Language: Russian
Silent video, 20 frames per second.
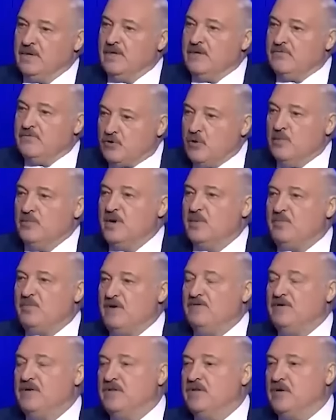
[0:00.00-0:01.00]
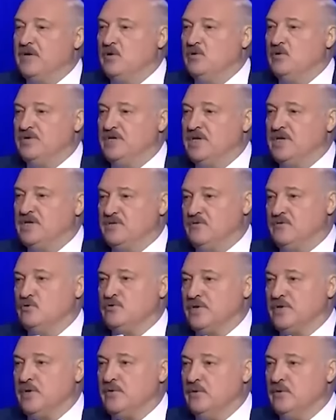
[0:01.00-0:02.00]
ни в чем не повинных людей с
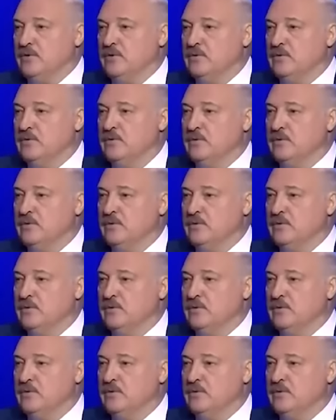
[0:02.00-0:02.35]
двух сторон.